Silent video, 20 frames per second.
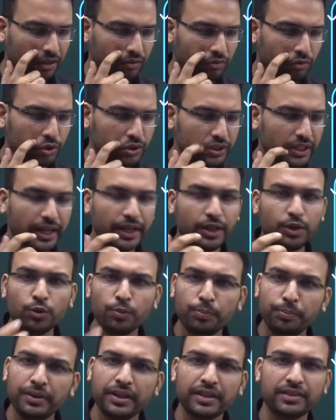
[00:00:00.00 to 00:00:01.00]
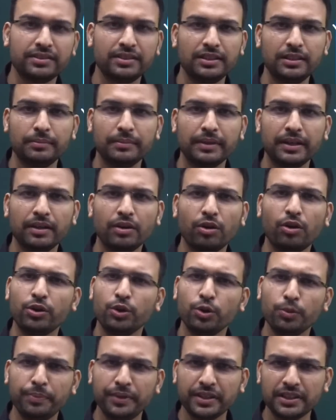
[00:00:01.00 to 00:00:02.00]
वो चाहे यूपीएससी में और
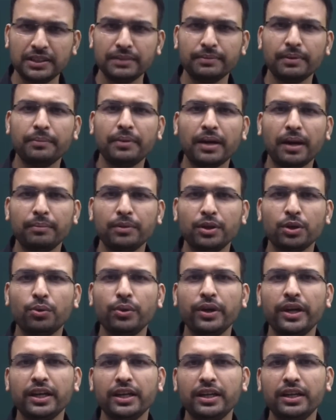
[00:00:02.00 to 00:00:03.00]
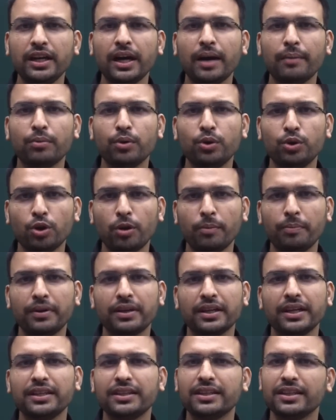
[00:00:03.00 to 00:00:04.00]
यूपीएससी में भी आप देखो एक ही आपको टॉपर
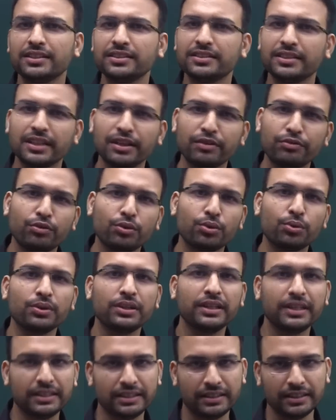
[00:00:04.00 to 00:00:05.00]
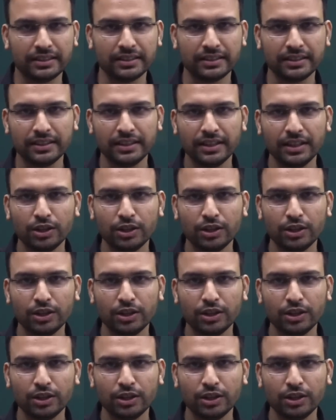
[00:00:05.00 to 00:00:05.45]
के दस जगह फ़ोटो दिखते हैं